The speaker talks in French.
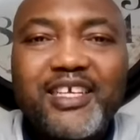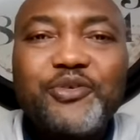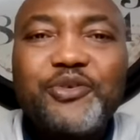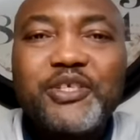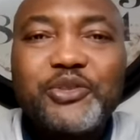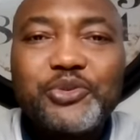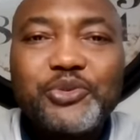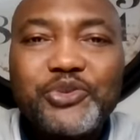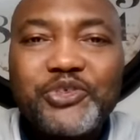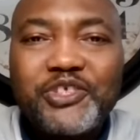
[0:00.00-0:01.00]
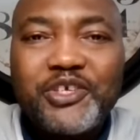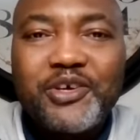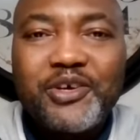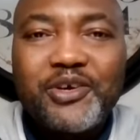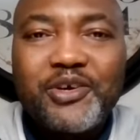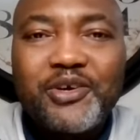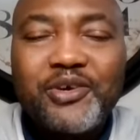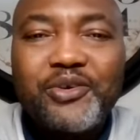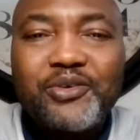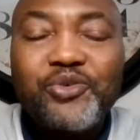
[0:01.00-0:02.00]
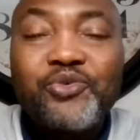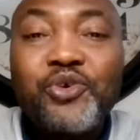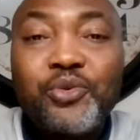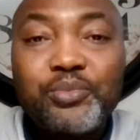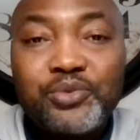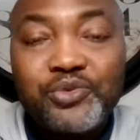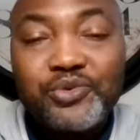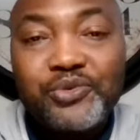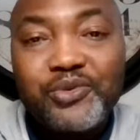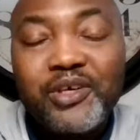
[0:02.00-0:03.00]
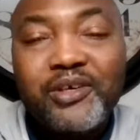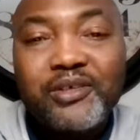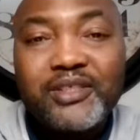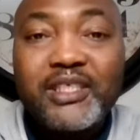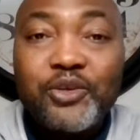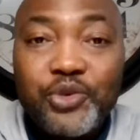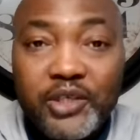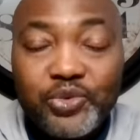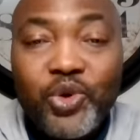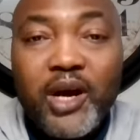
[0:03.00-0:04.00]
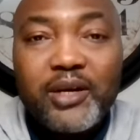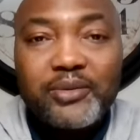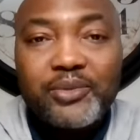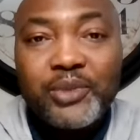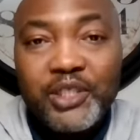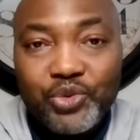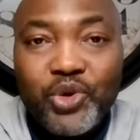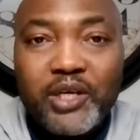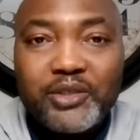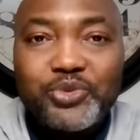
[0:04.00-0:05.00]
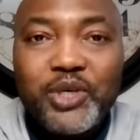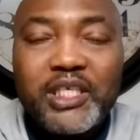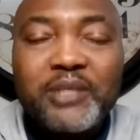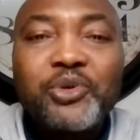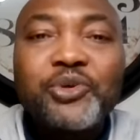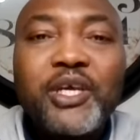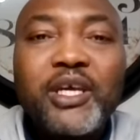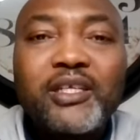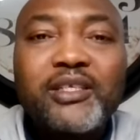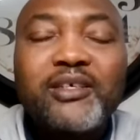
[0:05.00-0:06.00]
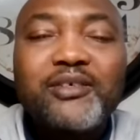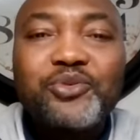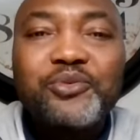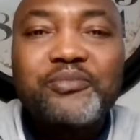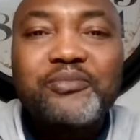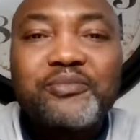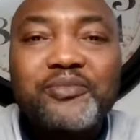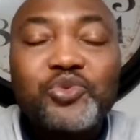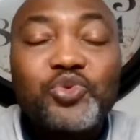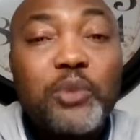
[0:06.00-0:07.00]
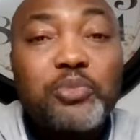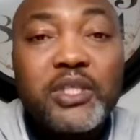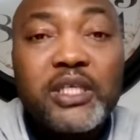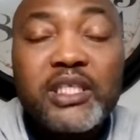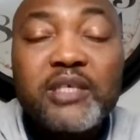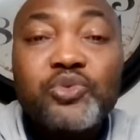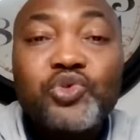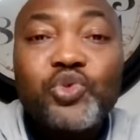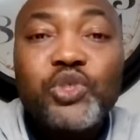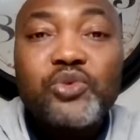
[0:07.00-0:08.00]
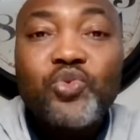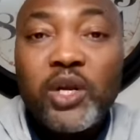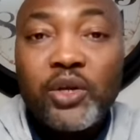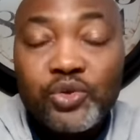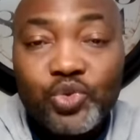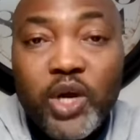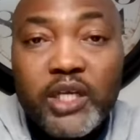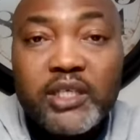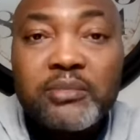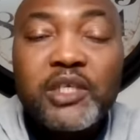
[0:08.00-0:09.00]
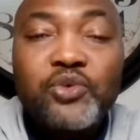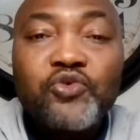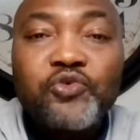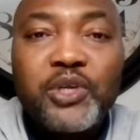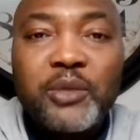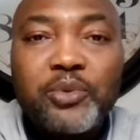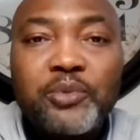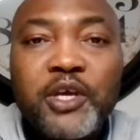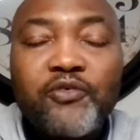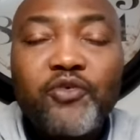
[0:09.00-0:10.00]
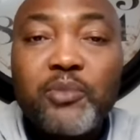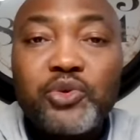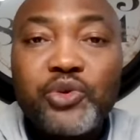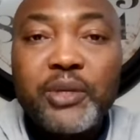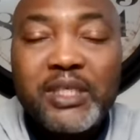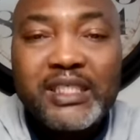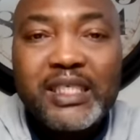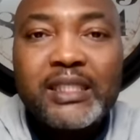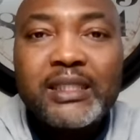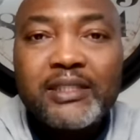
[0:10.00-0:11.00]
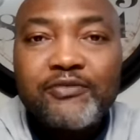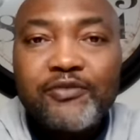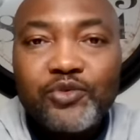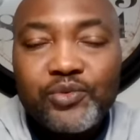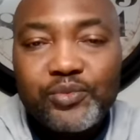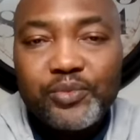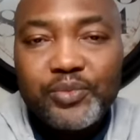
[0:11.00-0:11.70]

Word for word: Salut à tous, euh, ou non, plutôt euh, salut à toi, oui, toi, toi qui me regardes, toi peut-être qui me suis, ou alors toi qui me découvre pour la première fois. Mon nom est Pascal Diffaut.